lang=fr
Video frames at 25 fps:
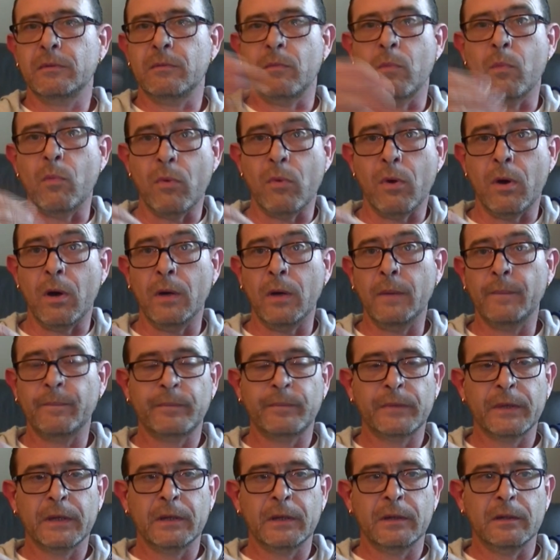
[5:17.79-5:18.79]
moi,
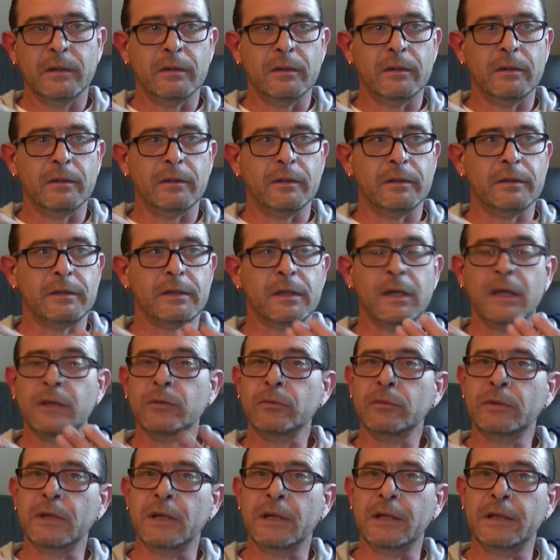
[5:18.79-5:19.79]
c'est à
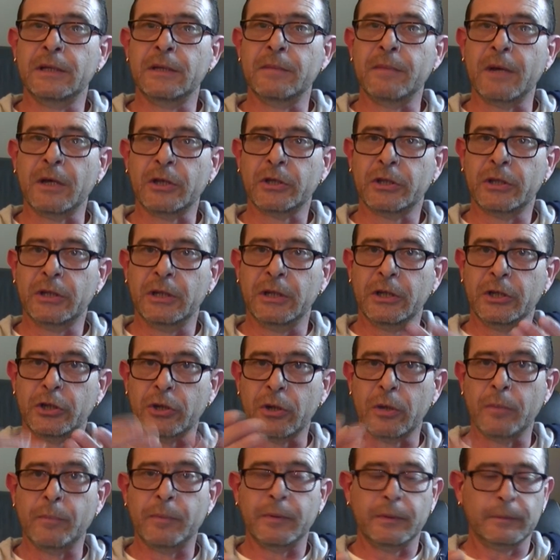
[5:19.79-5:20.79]
nous d'aller démarcher les
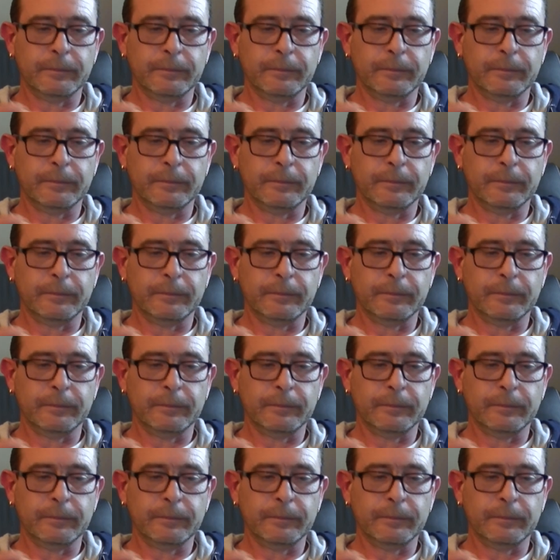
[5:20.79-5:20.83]
shops,